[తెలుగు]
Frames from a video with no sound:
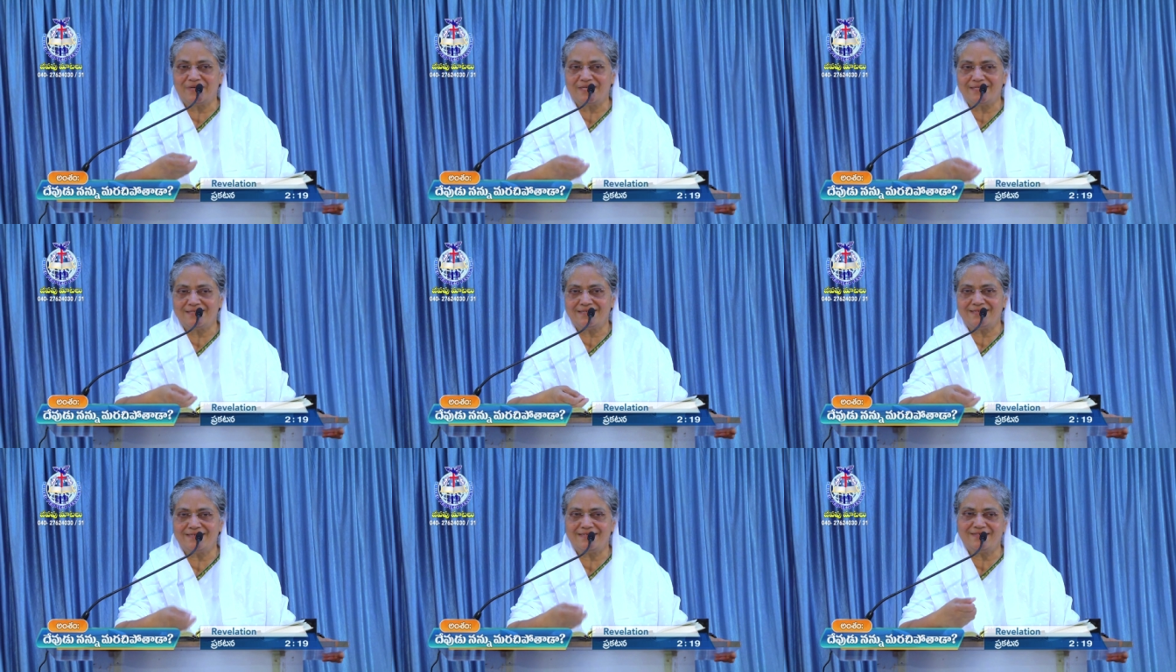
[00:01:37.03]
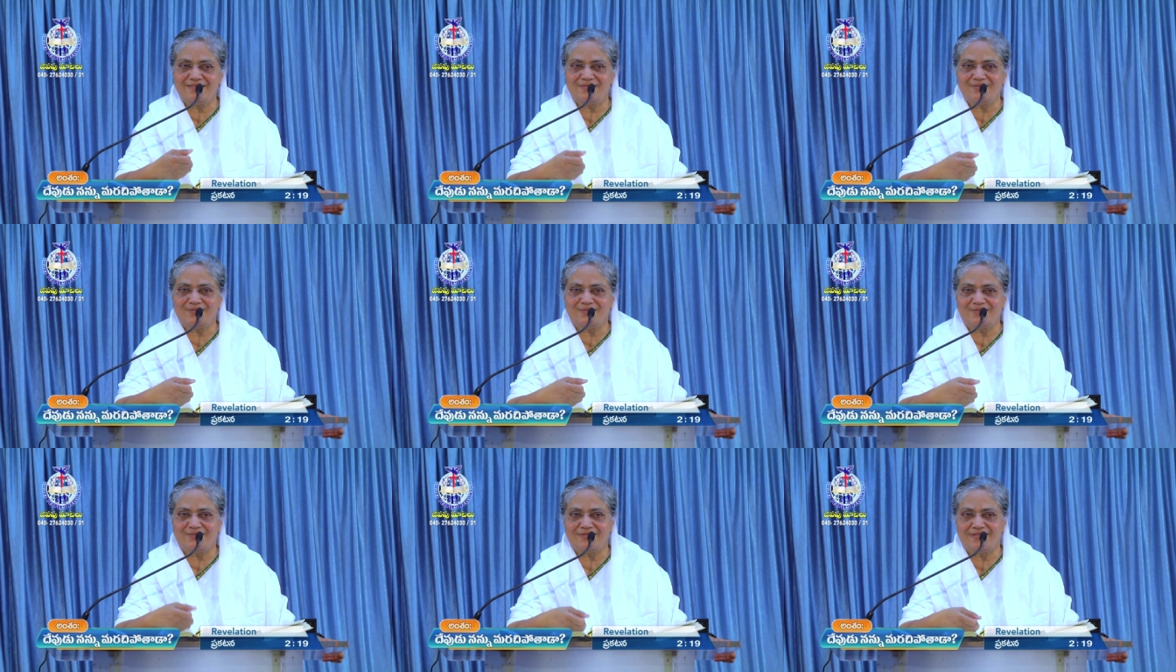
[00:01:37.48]
పరిచర్యను
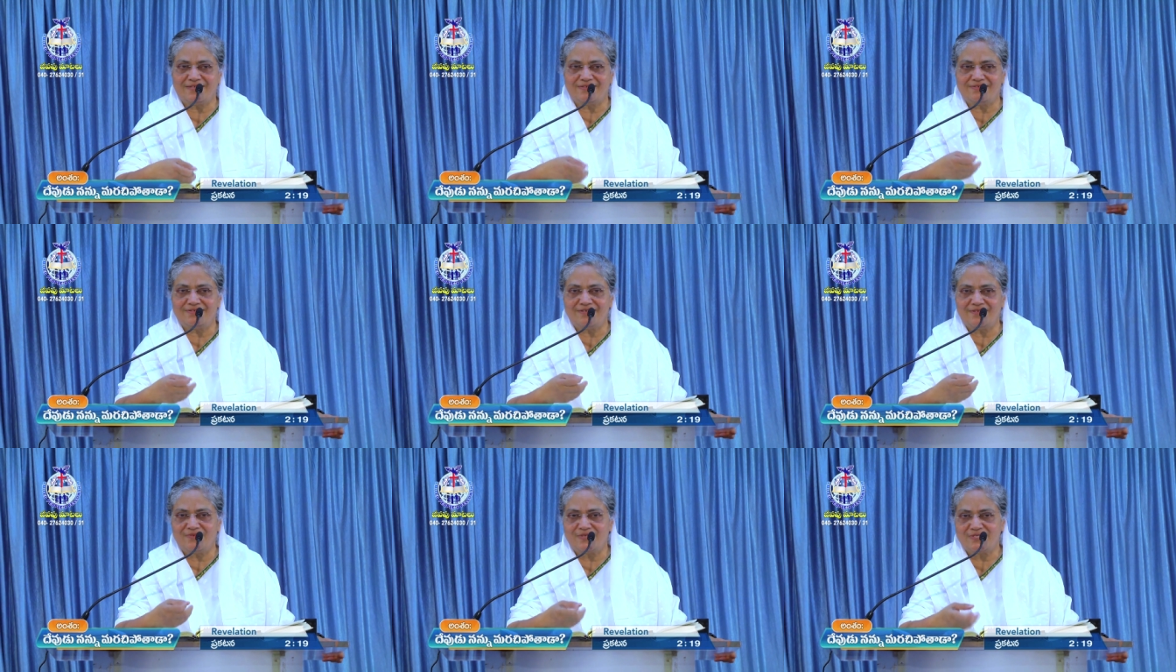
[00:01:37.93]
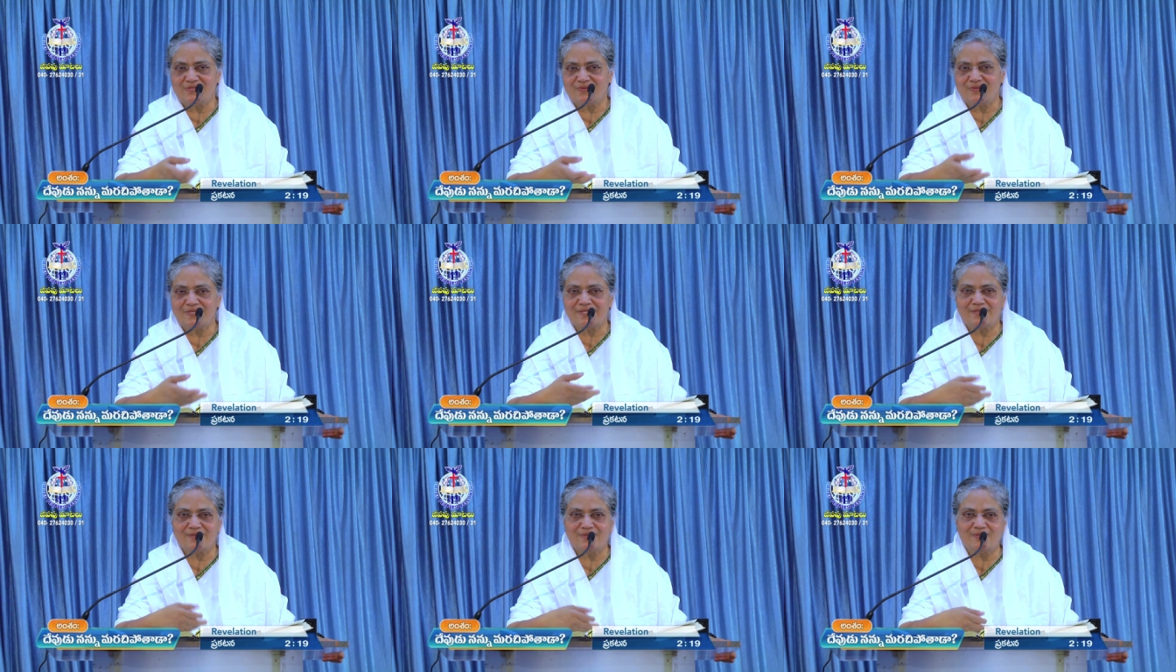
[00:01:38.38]
చూస్తున్నాను నీ
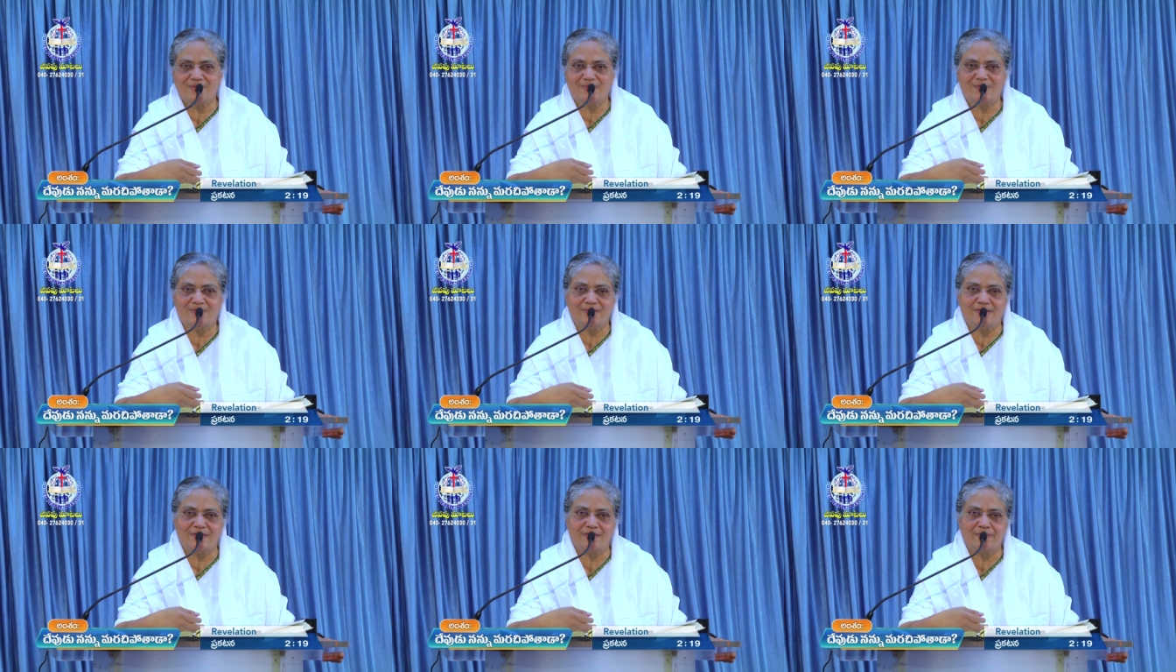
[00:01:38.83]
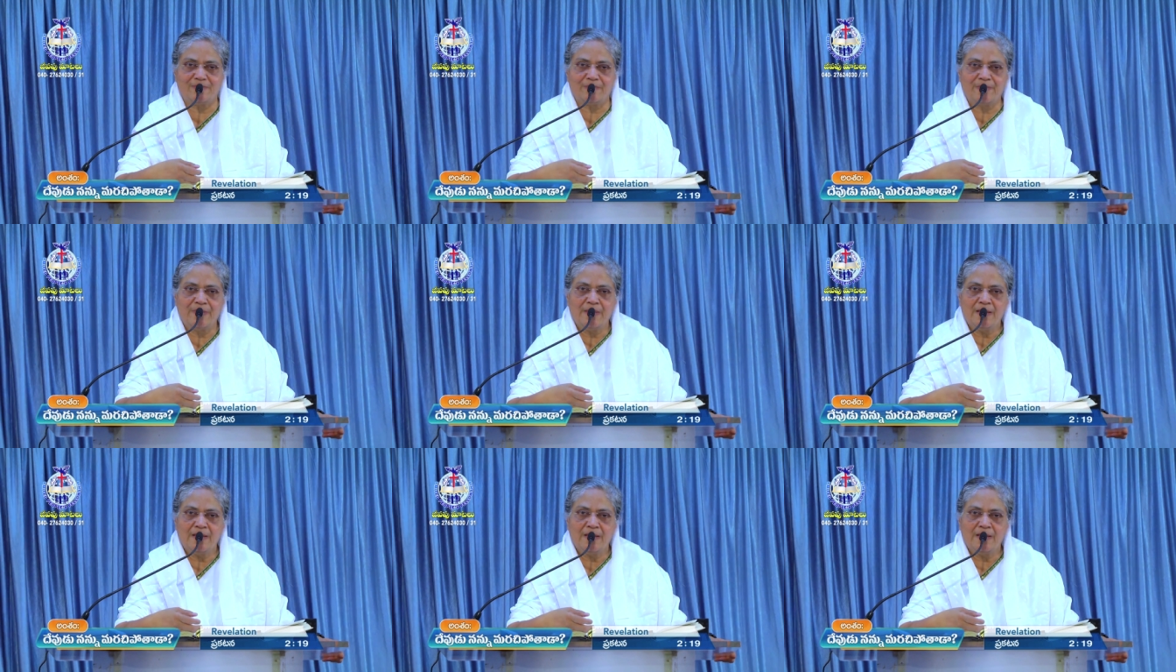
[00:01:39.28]
విశ్వాసం చూస్తున్నాను